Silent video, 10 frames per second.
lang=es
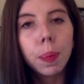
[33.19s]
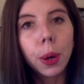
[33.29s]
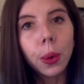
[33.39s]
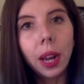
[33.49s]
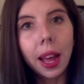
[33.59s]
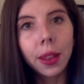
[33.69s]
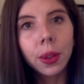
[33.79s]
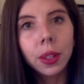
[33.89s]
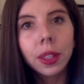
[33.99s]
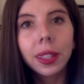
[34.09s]
Por un
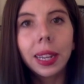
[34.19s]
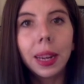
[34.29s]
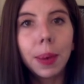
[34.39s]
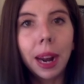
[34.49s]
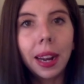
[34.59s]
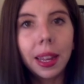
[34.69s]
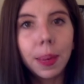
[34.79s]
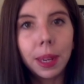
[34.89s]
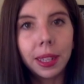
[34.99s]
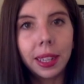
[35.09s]
lado, celebrar la
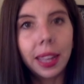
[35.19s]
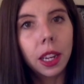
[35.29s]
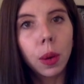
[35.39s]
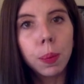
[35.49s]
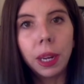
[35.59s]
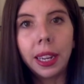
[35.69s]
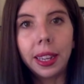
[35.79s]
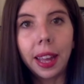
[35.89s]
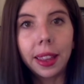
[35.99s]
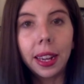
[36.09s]
diversidad y
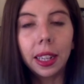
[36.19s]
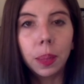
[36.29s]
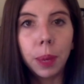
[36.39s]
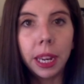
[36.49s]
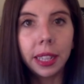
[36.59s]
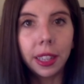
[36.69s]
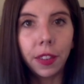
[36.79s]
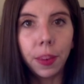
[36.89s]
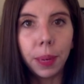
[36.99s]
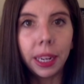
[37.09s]
complejidad de la experiencia
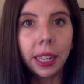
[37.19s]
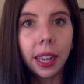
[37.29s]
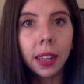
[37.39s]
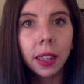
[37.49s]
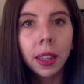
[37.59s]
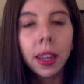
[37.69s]
femenina